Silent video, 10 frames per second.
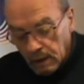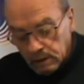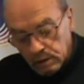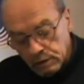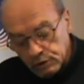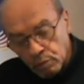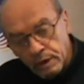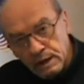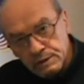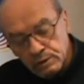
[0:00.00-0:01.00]
Di questo
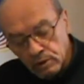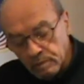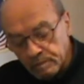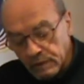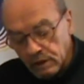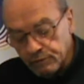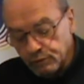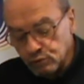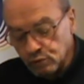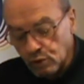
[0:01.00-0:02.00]
passo il
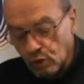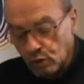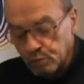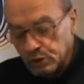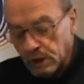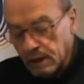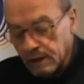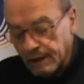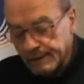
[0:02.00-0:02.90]
futuro non potrà che